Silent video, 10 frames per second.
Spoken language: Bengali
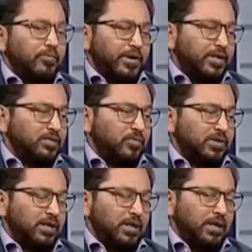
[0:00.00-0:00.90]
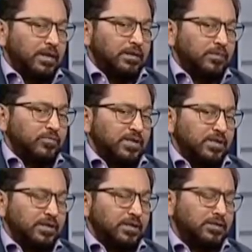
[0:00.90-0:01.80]
নেফ্রাইটিস বলতে এটাই বোঝায়
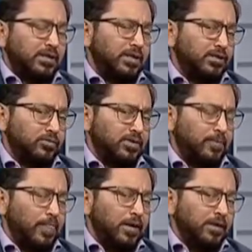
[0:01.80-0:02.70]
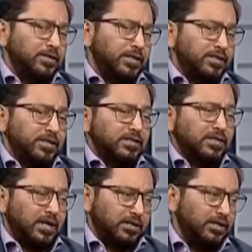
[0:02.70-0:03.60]
যে সেখানে যদি সেই যে
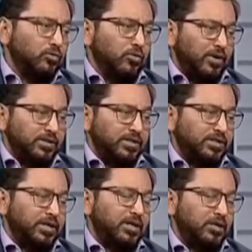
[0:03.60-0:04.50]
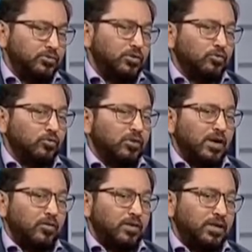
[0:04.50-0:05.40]
ছাকনিগুলো আছে সেখানে যদি কোনো
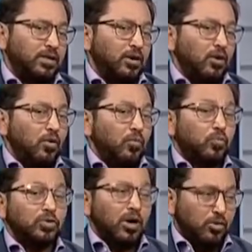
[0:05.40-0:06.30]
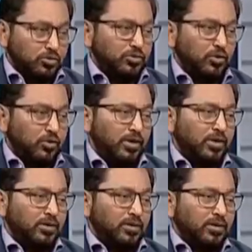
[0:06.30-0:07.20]
কারণে প্রদাহ যদি হয়
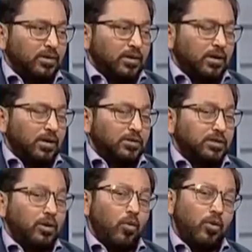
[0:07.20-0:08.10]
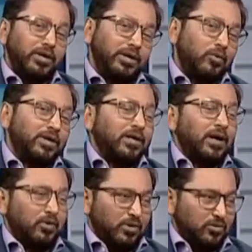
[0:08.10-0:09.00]
সেটা অনেক অনেক
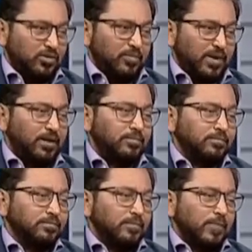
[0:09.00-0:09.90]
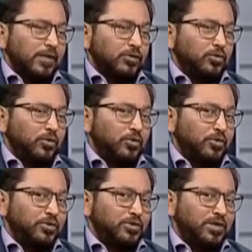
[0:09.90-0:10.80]
কারণে হতে পারে তো
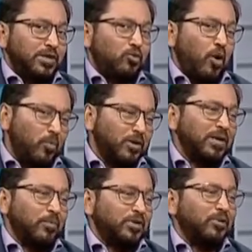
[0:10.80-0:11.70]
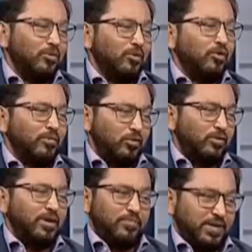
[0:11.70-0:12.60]
সেই কমন নামটা হলো
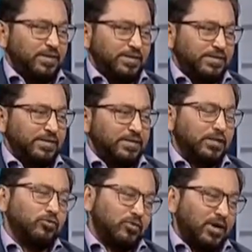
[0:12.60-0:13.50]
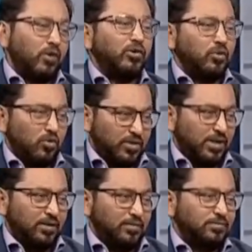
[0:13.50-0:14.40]
গ্লোমারুলোনেফ্রাইটিস যে কোনো কারণে হোক না
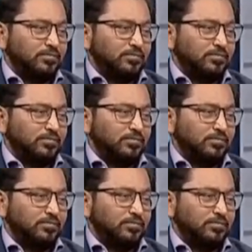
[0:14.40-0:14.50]
কেন